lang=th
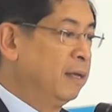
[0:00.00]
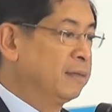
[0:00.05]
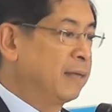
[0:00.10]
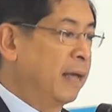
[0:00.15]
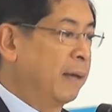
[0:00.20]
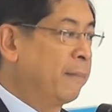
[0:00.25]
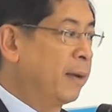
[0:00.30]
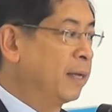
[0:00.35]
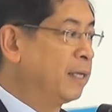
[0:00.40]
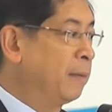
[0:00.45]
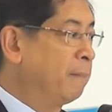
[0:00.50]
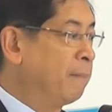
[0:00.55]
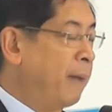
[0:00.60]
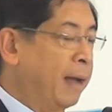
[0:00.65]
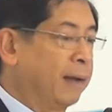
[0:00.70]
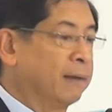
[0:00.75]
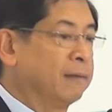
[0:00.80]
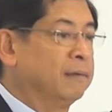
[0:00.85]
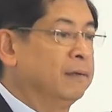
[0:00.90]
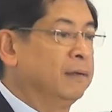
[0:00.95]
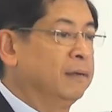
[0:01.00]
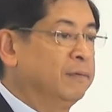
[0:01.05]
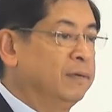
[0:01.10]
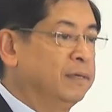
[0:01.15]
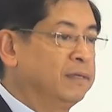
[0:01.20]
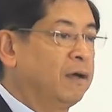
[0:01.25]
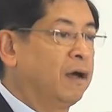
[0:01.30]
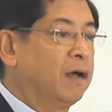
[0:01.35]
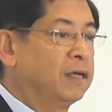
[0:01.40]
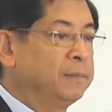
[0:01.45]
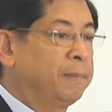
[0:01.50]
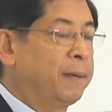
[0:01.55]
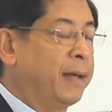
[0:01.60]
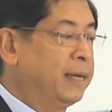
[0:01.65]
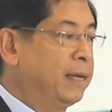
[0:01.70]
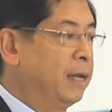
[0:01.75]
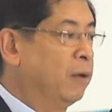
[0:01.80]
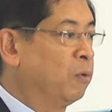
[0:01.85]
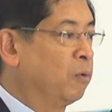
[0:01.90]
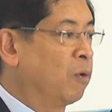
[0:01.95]
สามารถจะแบ่งรีซอสภา
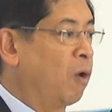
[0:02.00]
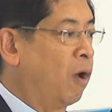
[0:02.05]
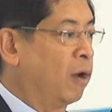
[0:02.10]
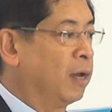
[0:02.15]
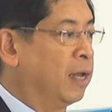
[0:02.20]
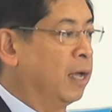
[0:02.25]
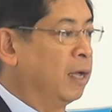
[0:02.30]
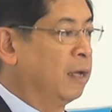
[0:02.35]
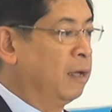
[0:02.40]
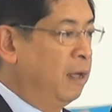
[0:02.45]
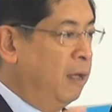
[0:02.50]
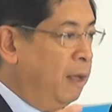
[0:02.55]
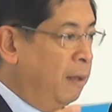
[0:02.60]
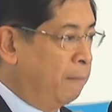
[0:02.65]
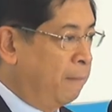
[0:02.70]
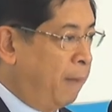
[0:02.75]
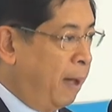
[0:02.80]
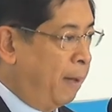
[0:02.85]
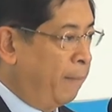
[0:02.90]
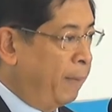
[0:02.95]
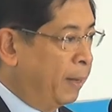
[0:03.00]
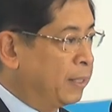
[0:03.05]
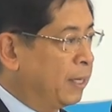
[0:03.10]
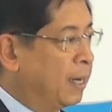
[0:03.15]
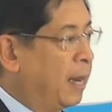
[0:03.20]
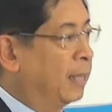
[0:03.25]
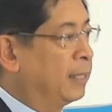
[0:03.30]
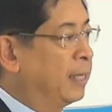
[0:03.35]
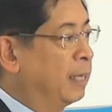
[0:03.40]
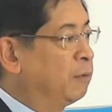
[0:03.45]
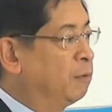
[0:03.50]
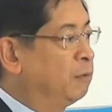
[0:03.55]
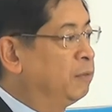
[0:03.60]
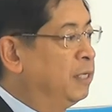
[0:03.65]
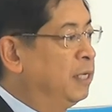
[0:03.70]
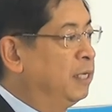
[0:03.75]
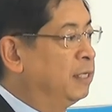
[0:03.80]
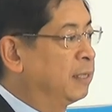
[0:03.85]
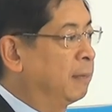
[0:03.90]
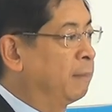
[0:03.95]
ยในองค์กรเนี่ยมาพัฒนาเทคโนโล
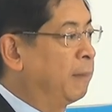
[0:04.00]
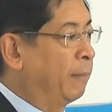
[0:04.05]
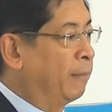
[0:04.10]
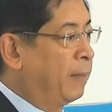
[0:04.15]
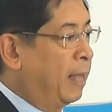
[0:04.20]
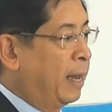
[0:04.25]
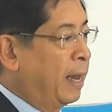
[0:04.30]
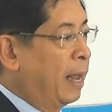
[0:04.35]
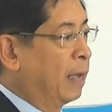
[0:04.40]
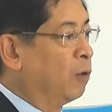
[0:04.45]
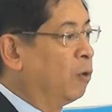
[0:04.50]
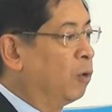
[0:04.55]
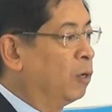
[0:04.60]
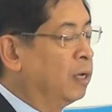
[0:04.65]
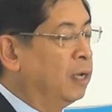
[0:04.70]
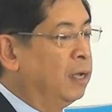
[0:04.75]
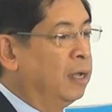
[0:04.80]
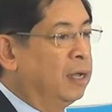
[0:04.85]
ยีสำหรับในอนาคต